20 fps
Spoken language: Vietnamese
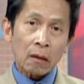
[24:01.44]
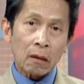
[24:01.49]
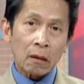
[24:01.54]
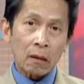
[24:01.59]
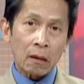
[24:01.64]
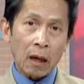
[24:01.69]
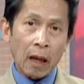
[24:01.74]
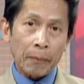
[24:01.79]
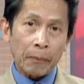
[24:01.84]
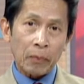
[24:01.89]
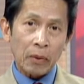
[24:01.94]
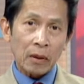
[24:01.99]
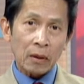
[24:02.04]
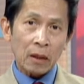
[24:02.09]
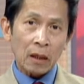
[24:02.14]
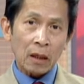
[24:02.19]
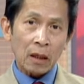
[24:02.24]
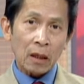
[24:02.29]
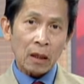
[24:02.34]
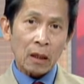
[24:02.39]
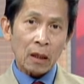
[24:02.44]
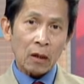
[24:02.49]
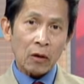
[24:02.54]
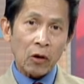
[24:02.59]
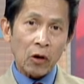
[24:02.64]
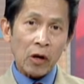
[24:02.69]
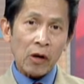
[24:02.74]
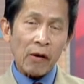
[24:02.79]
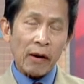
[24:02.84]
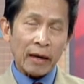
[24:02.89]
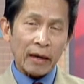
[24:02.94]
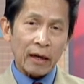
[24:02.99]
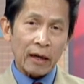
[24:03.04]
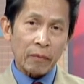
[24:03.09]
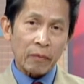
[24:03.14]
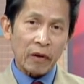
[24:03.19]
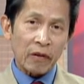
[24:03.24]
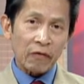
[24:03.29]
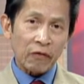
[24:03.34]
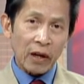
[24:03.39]
lập cái kế hoạch
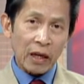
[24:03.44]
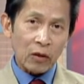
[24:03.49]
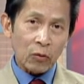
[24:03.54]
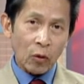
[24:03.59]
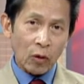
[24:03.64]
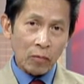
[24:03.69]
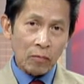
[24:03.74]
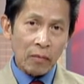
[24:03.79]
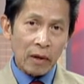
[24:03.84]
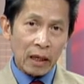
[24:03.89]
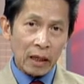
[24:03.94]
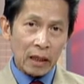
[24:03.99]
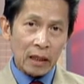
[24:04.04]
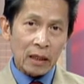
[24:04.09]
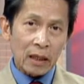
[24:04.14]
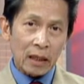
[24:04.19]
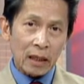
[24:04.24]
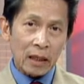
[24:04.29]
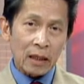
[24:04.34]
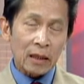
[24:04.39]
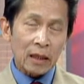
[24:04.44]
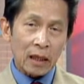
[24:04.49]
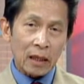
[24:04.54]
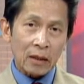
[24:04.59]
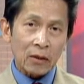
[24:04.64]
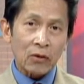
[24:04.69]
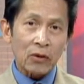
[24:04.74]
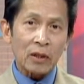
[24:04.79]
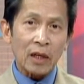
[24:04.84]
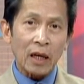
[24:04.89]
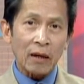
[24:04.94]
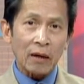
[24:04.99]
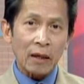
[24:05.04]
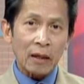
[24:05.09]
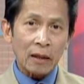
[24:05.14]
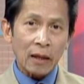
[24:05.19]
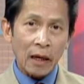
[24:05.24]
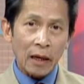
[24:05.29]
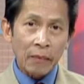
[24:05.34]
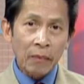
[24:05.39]
là mình phải chuẩn bị cái gì cái gì tôi sẽ
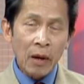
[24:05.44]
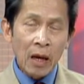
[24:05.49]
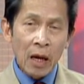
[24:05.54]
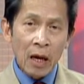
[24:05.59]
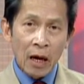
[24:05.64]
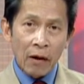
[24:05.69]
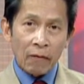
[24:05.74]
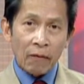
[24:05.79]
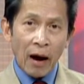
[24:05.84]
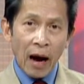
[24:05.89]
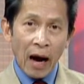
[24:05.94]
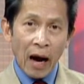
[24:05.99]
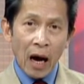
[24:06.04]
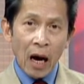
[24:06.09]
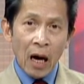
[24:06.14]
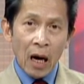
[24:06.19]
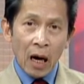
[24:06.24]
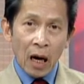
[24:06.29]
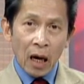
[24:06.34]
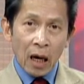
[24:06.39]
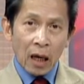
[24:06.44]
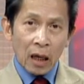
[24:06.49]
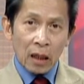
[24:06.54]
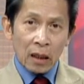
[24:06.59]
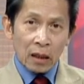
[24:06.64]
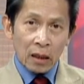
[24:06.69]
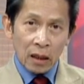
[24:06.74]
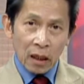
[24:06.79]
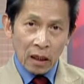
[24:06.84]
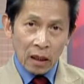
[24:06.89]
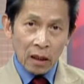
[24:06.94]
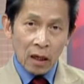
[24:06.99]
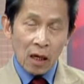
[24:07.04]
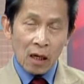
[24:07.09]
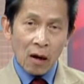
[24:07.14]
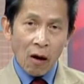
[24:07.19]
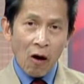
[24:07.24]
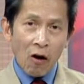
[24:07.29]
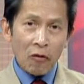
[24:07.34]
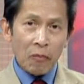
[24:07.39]
nói thêm và những đứa
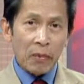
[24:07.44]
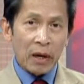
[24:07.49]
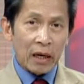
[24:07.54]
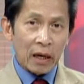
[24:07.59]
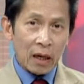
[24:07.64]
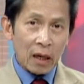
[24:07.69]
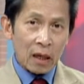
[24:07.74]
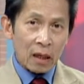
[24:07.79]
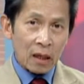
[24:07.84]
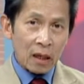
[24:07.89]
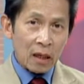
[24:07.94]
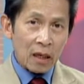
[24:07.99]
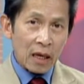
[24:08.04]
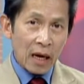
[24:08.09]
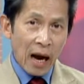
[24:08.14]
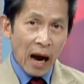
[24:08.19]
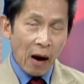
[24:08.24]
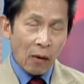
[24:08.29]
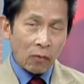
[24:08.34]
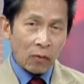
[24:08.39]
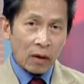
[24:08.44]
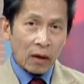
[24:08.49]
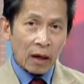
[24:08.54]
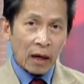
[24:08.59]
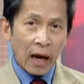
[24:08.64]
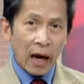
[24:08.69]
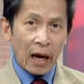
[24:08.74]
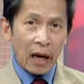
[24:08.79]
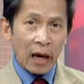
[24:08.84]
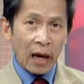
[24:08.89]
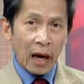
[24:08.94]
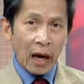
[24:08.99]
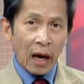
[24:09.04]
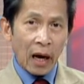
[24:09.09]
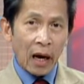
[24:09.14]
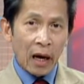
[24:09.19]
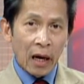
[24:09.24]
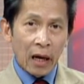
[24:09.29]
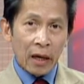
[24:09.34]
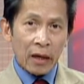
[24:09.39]
con mình á, nó đi học hay
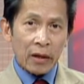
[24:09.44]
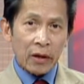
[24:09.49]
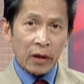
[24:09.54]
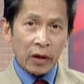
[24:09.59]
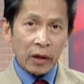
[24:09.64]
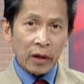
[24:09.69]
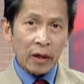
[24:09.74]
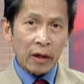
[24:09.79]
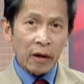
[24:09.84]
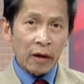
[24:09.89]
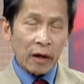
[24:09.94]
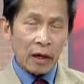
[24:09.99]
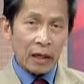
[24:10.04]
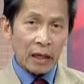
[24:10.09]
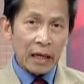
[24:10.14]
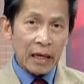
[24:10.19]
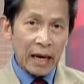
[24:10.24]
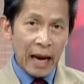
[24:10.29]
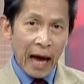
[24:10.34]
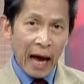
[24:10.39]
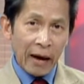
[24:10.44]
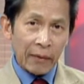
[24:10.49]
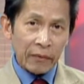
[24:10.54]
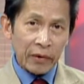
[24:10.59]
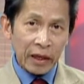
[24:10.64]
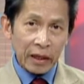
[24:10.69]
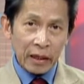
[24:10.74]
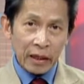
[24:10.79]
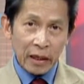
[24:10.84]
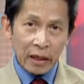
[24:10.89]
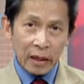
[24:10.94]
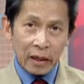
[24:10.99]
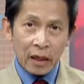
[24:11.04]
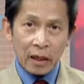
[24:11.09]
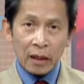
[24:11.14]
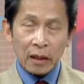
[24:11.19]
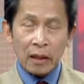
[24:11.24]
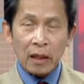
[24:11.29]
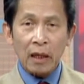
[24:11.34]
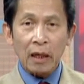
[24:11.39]
là những cái người đi làm này kia
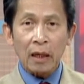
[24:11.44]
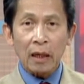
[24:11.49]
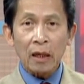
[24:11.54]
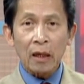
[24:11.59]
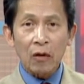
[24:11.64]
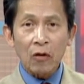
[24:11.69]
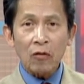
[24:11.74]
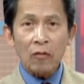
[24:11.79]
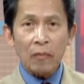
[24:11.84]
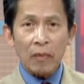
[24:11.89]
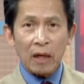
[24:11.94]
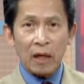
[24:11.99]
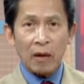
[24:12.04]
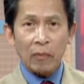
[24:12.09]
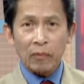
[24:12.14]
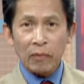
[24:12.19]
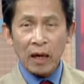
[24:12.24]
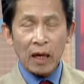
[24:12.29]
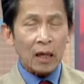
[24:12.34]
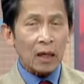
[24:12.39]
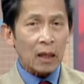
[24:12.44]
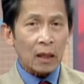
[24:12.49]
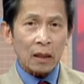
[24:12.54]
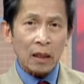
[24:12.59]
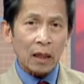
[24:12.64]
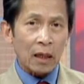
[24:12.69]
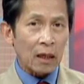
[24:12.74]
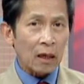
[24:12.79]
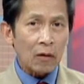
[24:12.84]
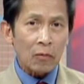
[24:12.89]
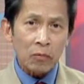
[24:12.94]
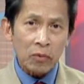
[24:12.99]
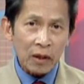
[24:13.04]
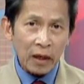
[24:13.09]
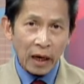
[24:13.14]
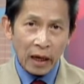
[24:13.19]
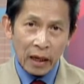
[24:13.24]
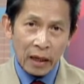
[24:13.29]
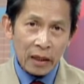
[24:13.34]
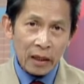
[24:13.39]
đó thì cái lúc mà động đất á, thì nó không
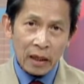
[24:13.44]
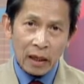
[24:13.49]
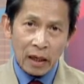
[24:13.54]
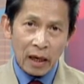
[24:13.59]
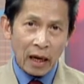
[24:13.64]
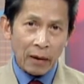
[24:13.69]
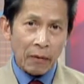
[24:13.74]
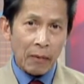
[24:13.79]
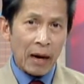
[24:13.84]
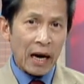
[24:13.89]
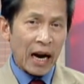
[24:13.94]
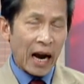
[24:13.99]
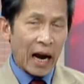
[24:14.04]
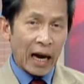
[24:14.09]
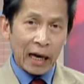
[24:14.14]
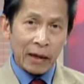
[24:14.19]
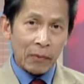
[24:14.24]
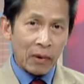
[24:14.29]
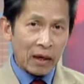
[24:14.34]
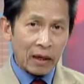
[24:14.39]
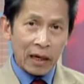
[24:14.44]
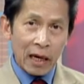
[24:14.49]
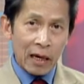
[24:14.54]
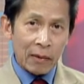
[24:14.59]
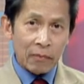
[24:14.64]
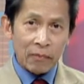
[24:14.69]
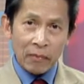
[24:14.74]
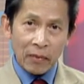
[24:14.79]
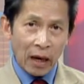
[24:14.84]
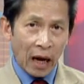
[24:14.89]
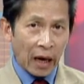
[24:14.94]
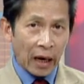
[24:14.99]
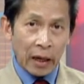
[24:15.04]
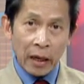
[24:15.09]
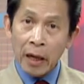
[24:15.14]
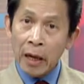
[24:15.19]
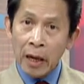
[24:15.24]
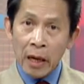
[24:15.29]
kể gì là ban ngày ban đêm ngày